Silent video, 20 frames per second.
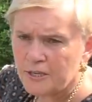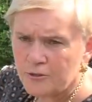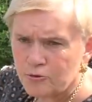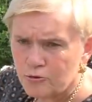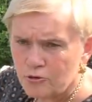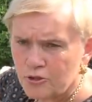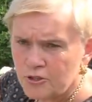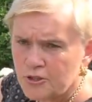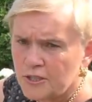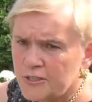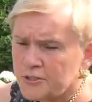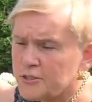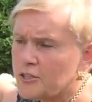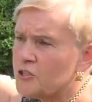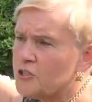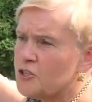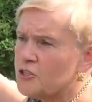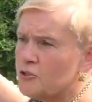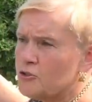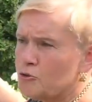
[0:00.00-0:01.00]
который
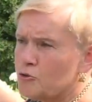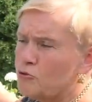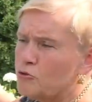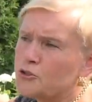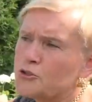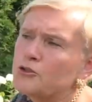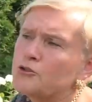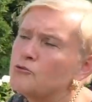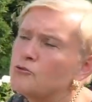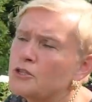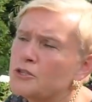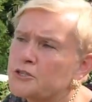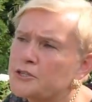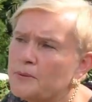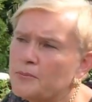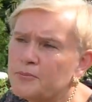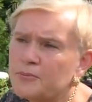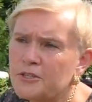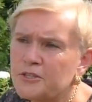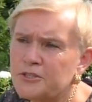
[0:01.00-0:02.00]
достаточно толстый, у нас
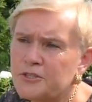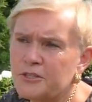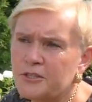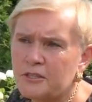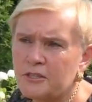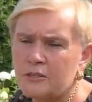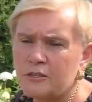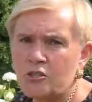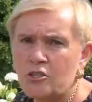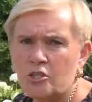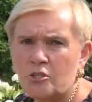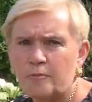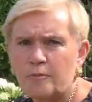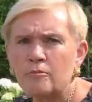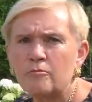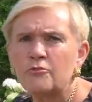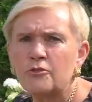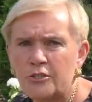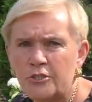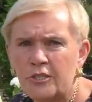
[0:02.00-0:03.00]
там пластик на крыше,
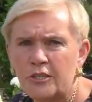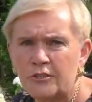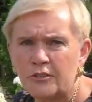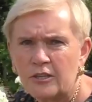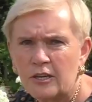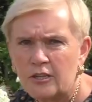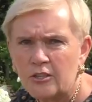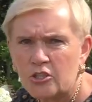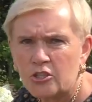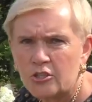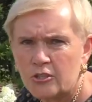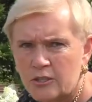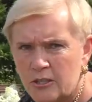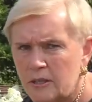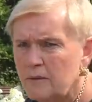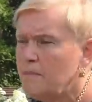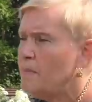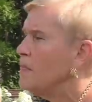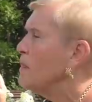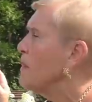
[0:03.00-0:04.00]
по-моему, десятка лежит, да?